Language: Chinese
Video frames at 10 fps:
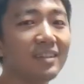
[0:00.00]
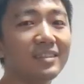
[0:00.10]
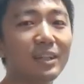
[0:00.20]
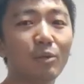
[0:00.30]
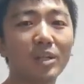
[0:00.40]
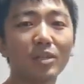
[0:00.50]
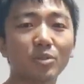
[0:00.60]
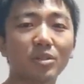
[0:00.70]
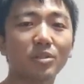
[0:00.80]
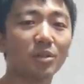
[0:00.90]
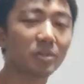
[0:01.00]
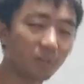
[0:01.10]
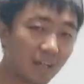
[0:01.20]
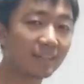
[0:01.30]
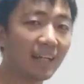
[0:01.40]
你活到九十九都
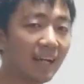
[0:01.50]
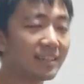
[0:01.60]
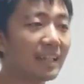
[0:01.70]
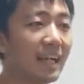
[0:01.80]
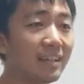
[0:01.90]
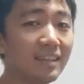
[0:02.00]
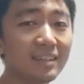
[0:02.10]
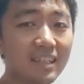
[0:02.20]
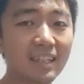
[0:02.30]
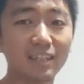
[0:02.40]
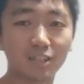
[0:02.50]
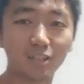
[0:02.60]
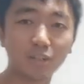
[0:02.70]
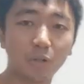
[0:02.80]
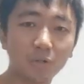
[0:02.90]
都很难。大家，你现在
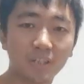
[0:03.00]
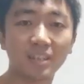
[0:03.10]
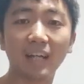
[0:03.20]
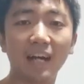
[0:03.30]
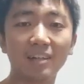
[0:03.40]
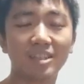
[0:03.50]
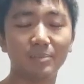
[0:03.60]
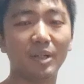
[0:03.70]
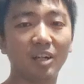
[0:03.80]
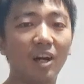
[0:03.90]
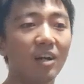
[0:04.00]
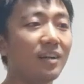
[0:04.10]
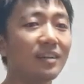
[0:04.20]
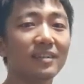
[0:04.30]
吃油吃糖这么高，